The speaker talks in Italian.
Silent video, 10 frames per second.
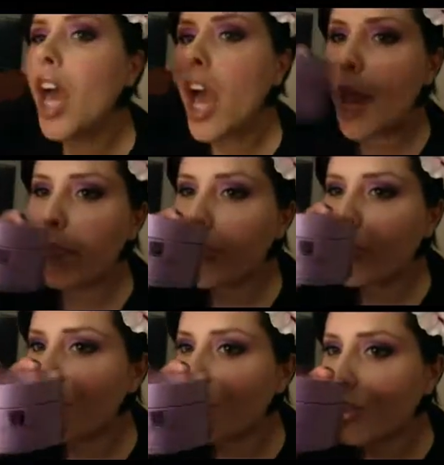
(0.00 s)
e poi
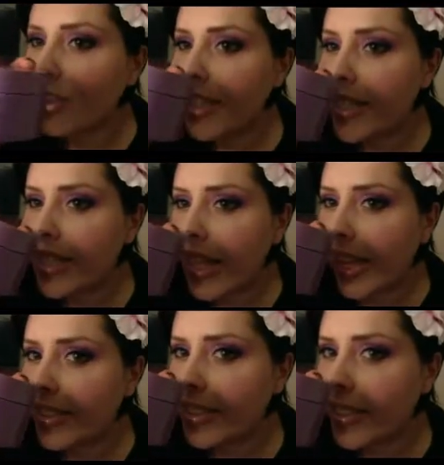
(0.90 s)
ci sono i
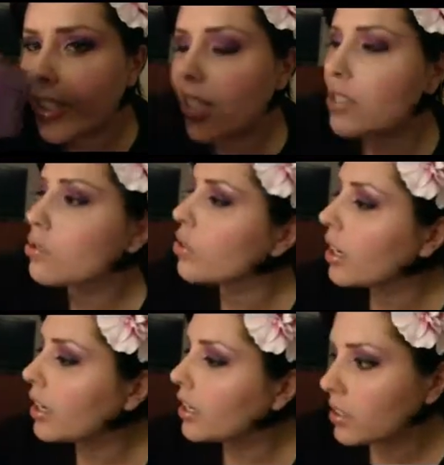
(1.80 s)
dischetti che sono
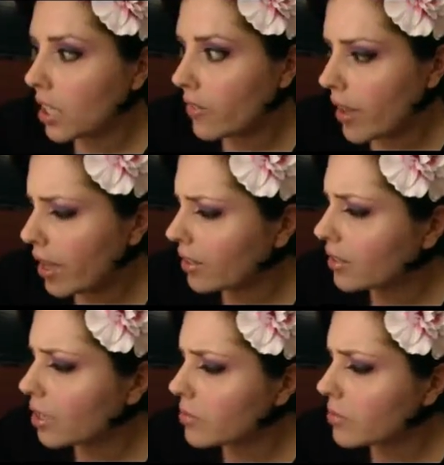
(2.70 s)
al tè verde,